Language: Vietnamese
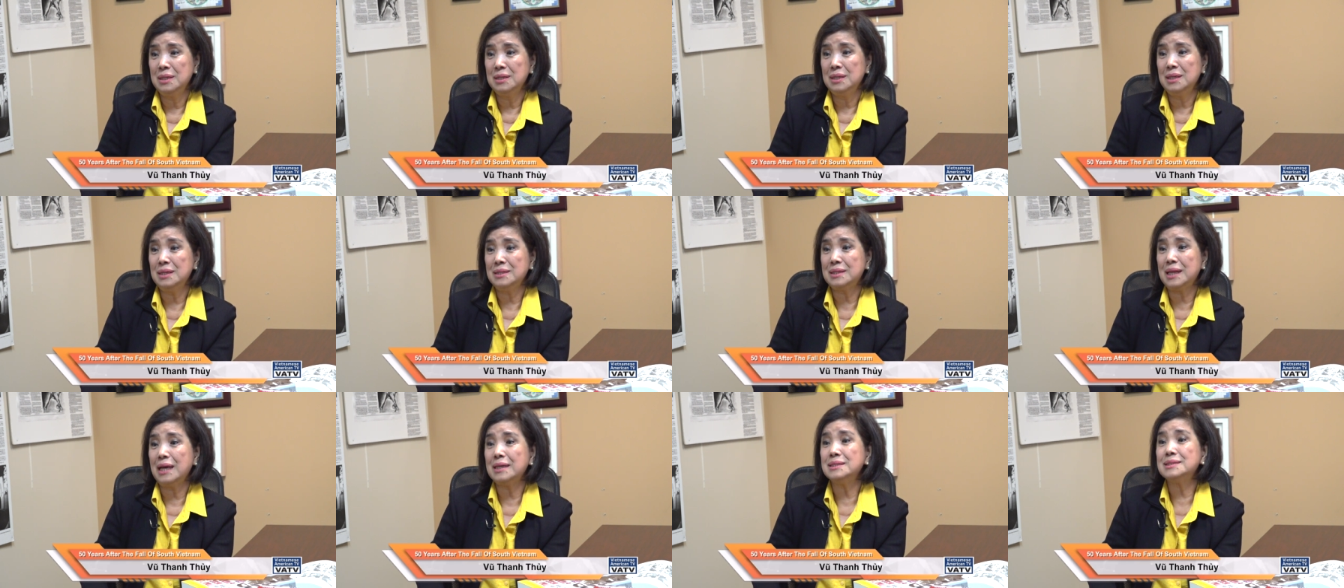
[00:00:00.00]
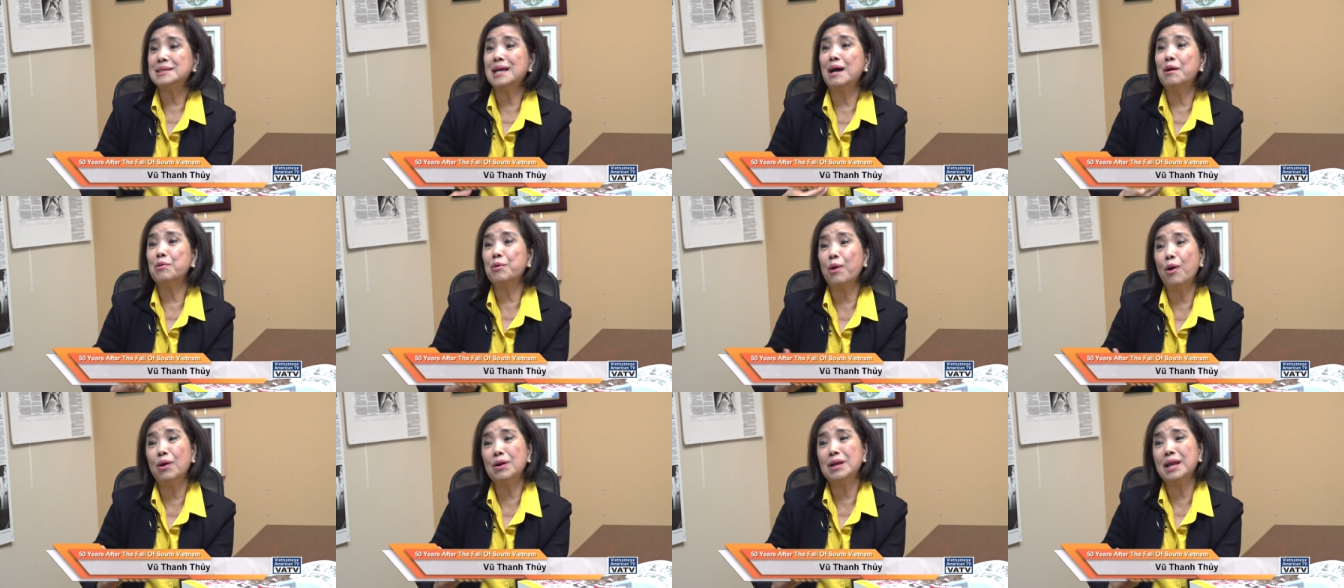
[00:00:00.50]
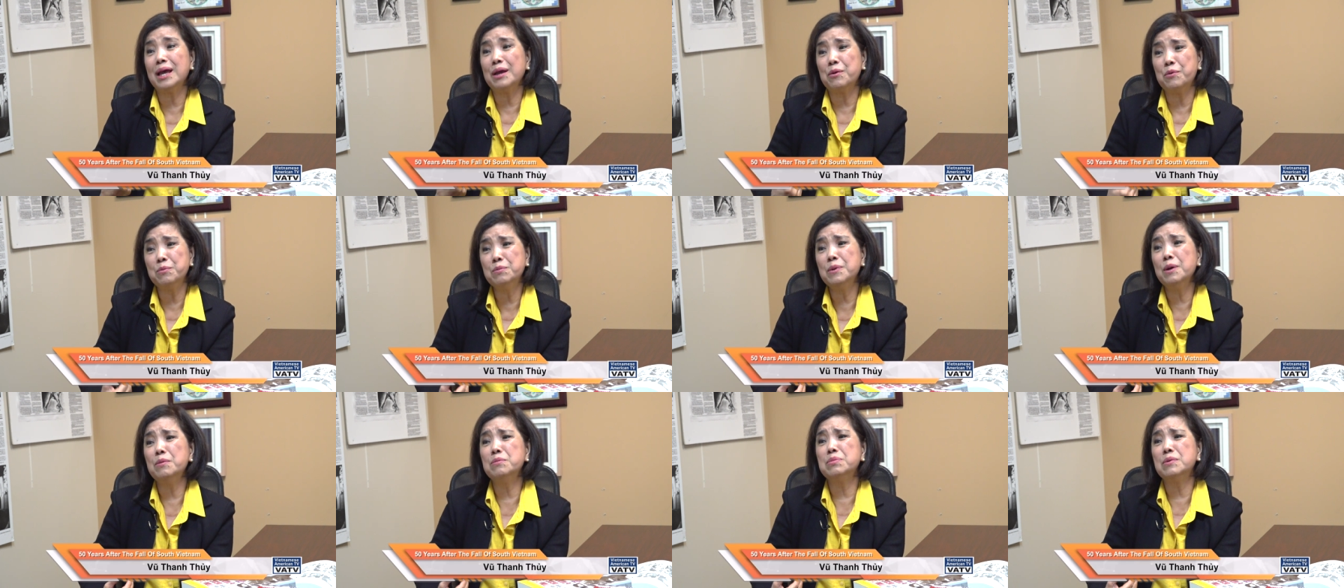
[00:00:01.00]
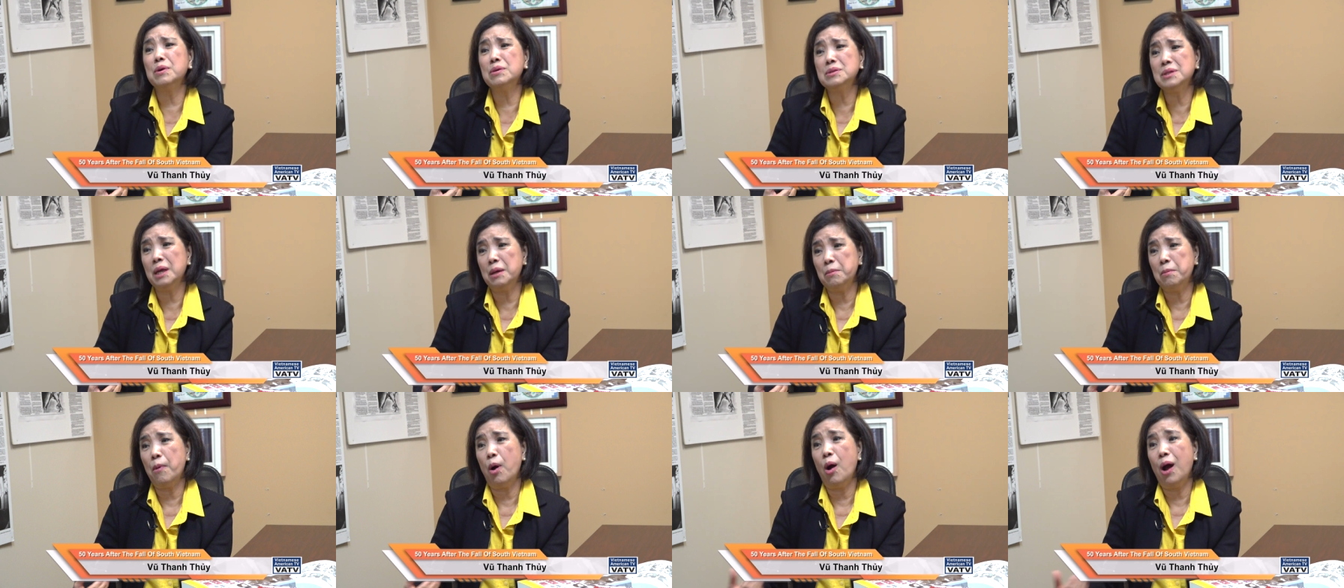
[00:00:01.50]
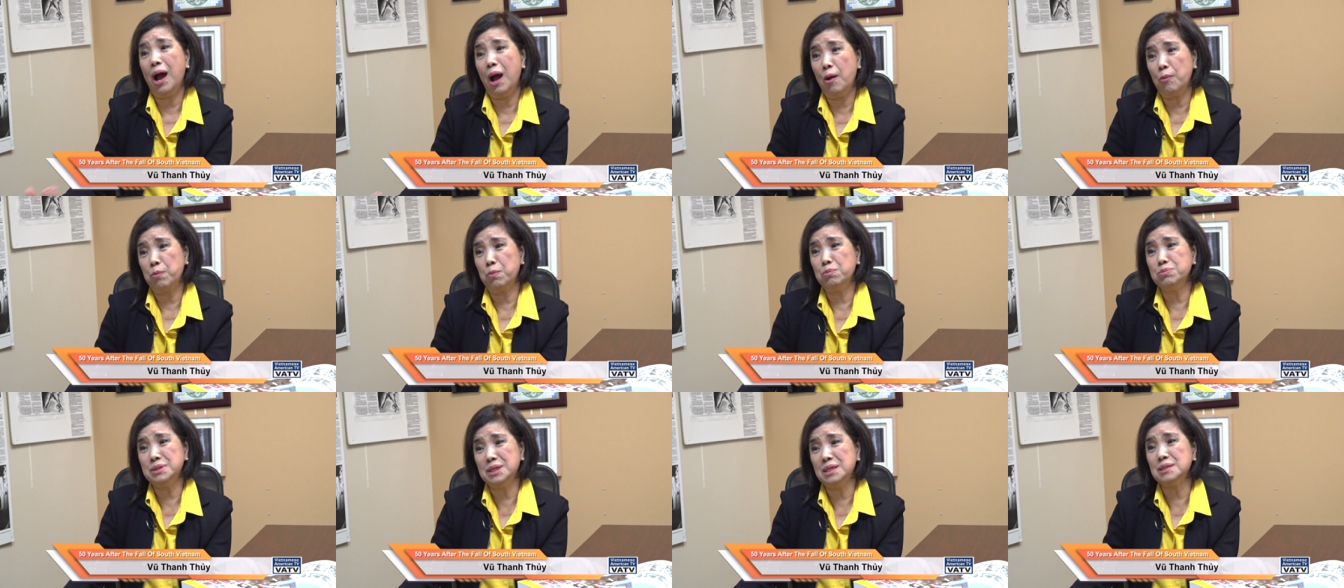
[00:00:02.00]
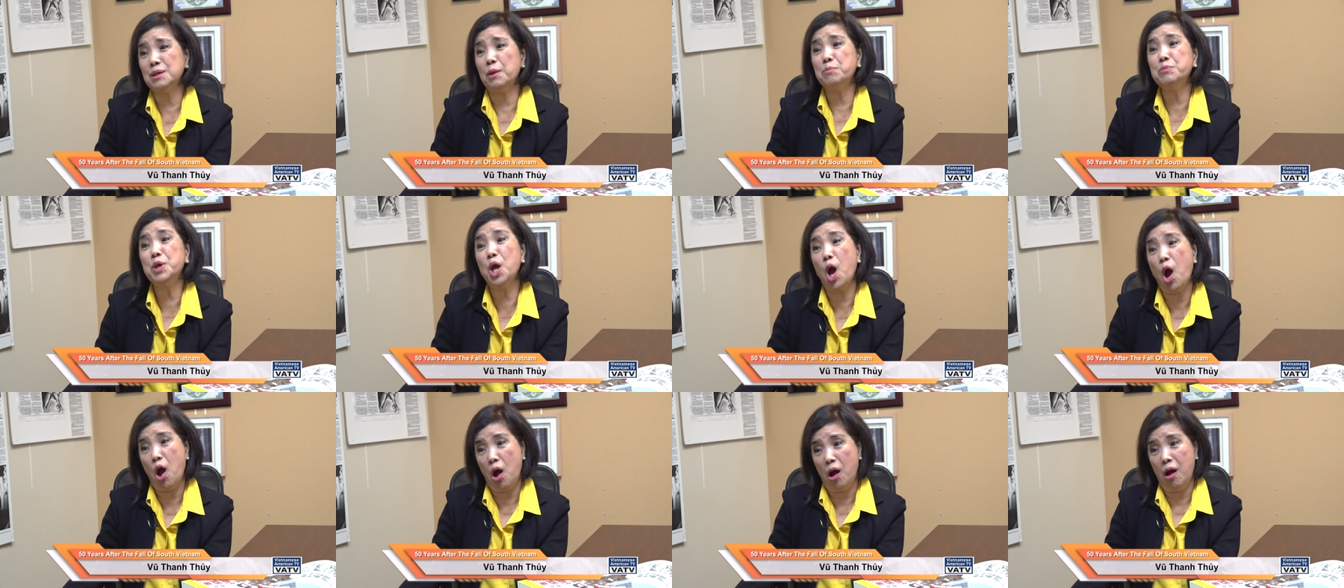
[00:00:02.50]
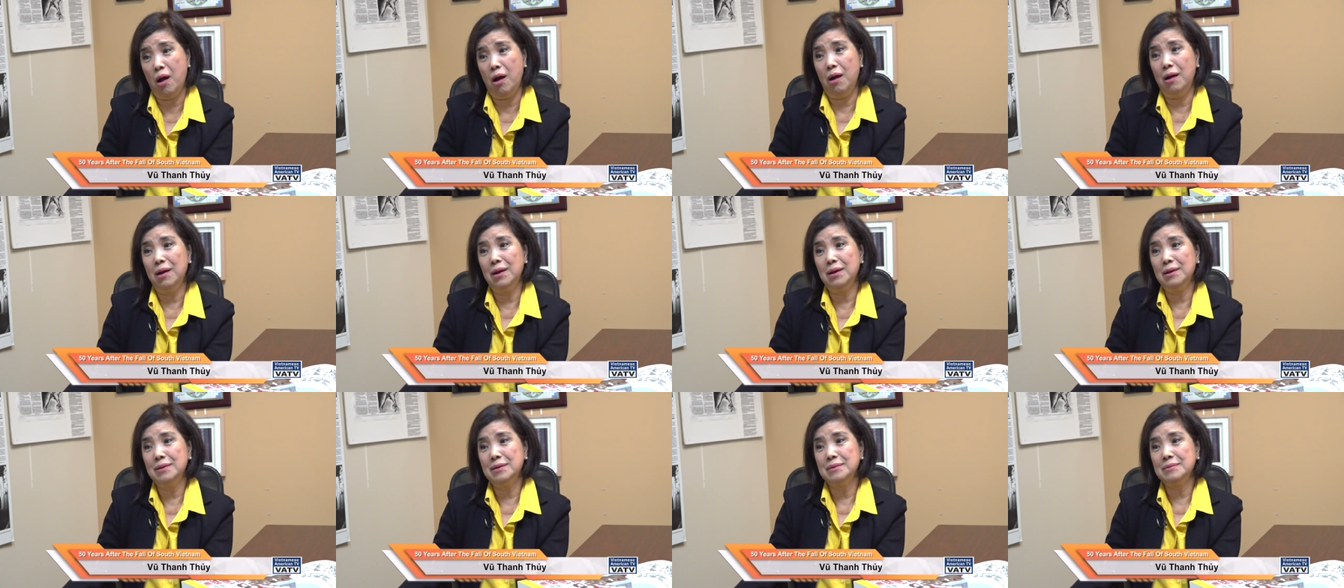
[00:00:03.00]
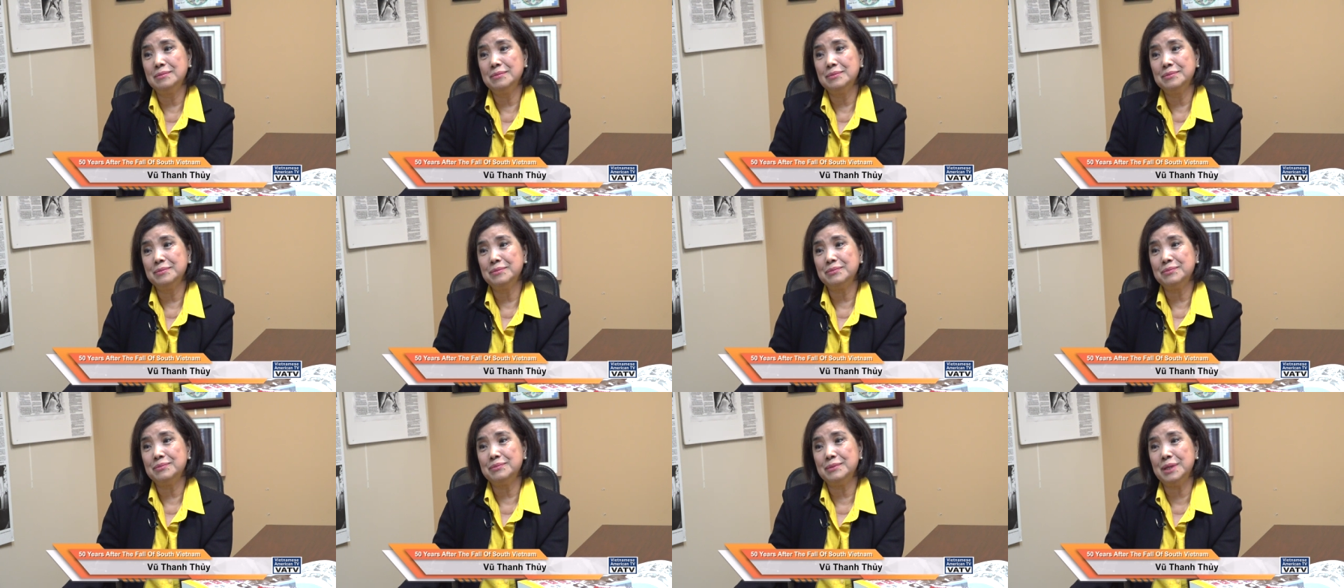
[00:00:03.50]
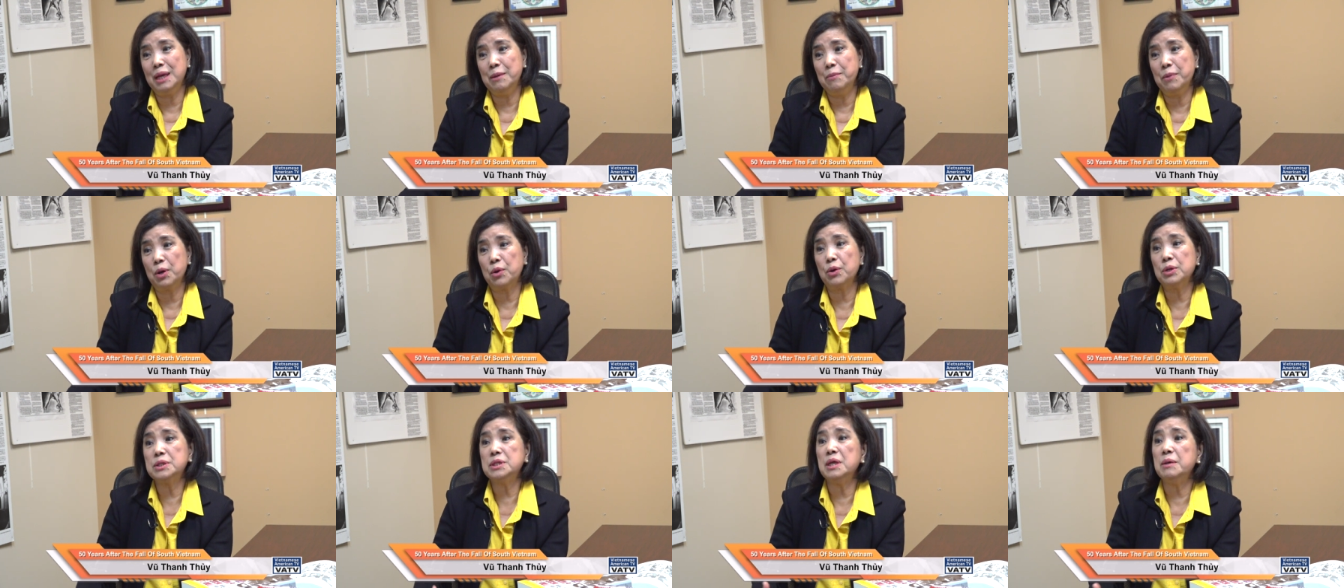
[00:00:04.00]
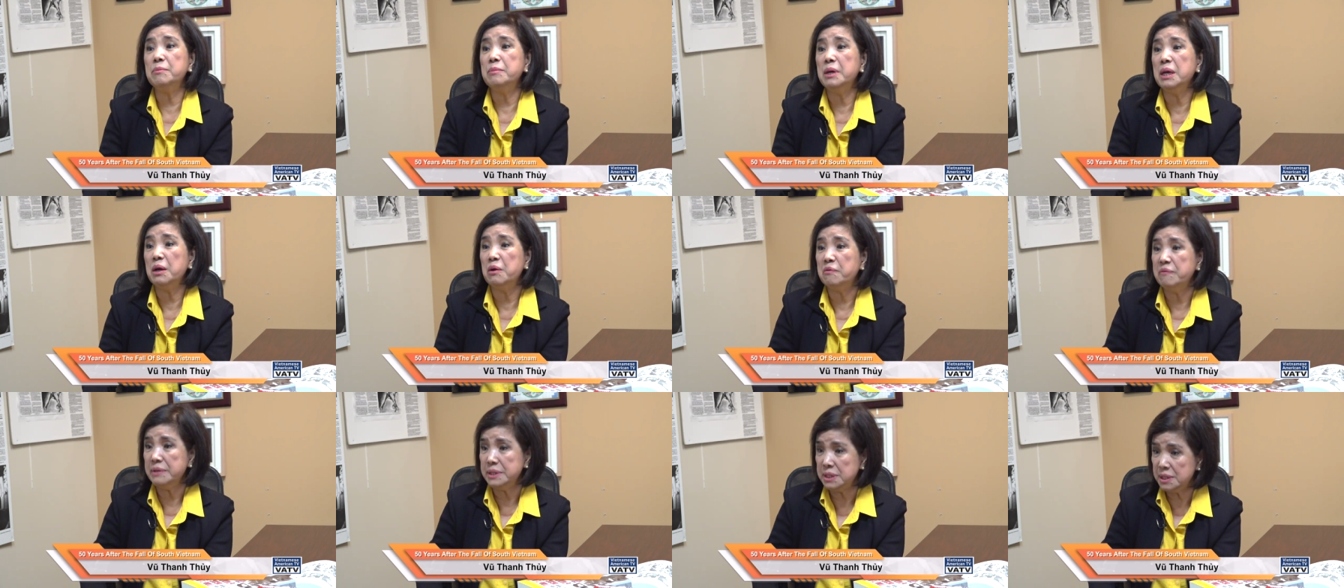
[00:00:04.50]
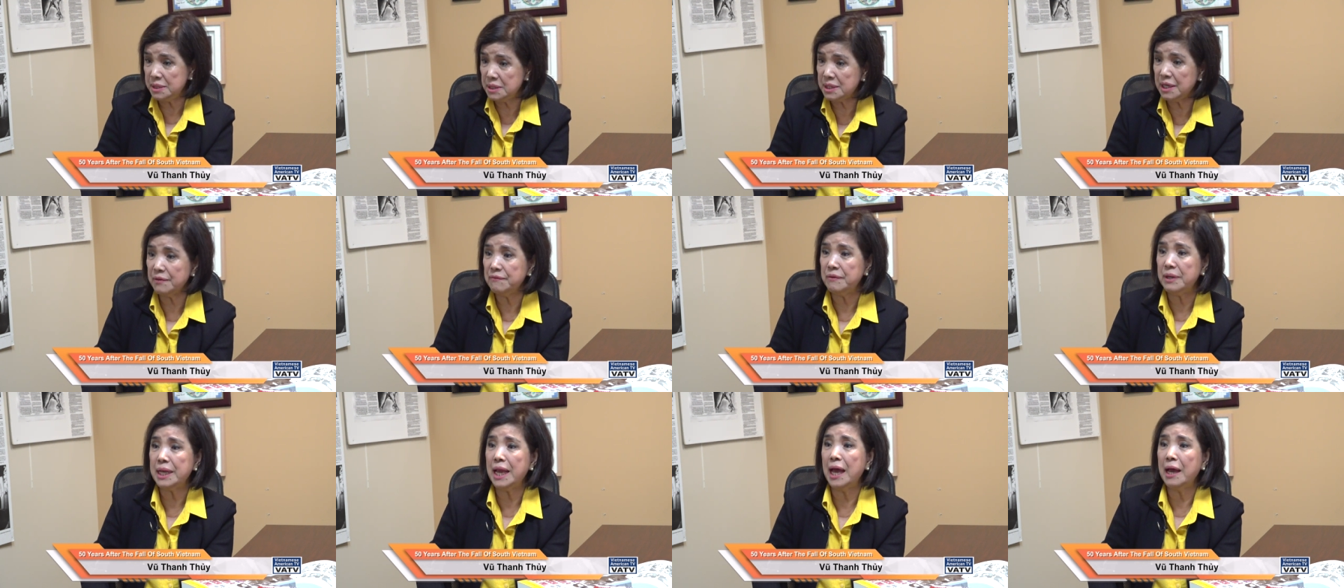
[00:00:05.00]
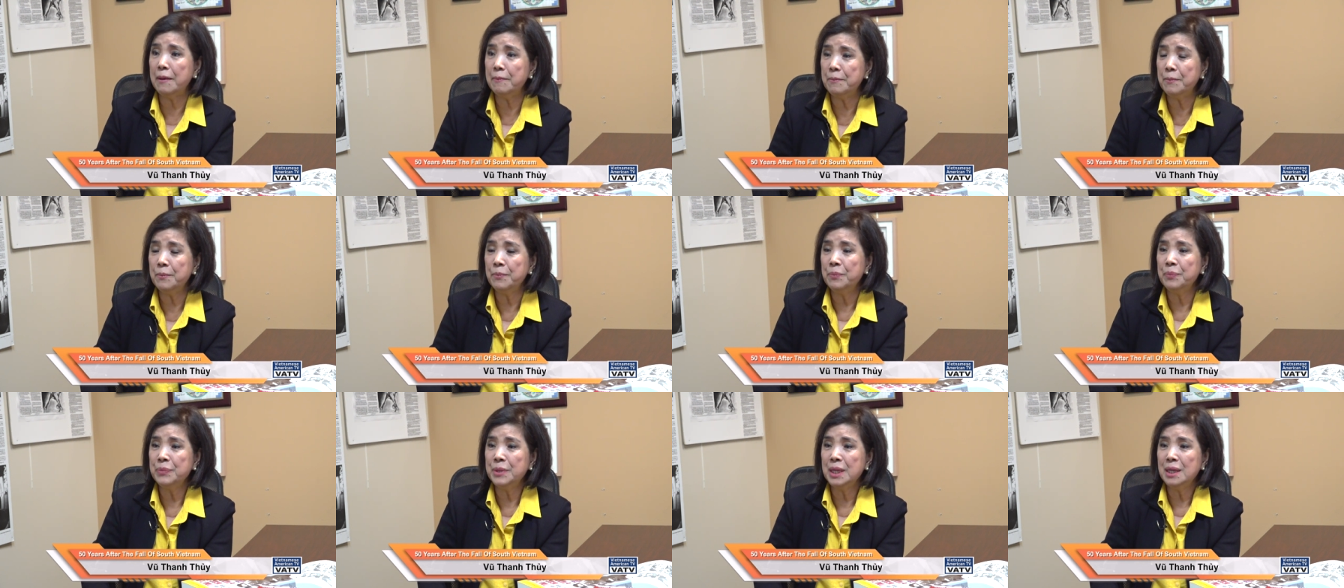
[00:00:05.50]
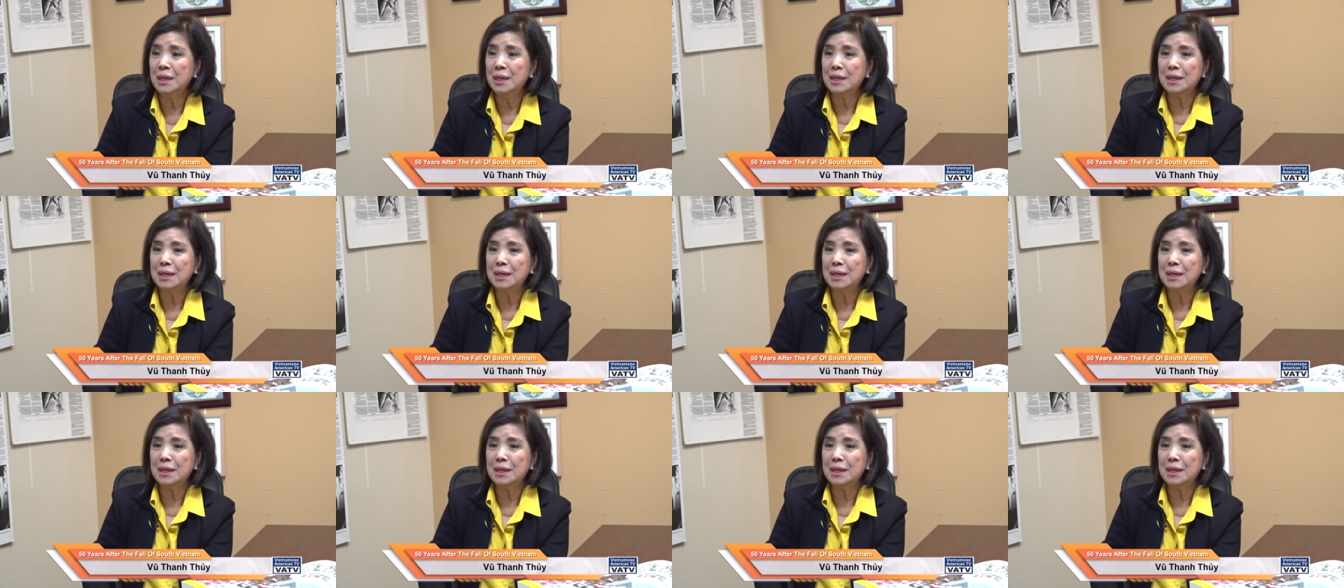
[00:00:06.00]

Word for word: thì tại sao con lại cũng không có thể bỏ học như giống như họ để mà con tìm hiểu về chiến tranh Việt Nam. Ừ.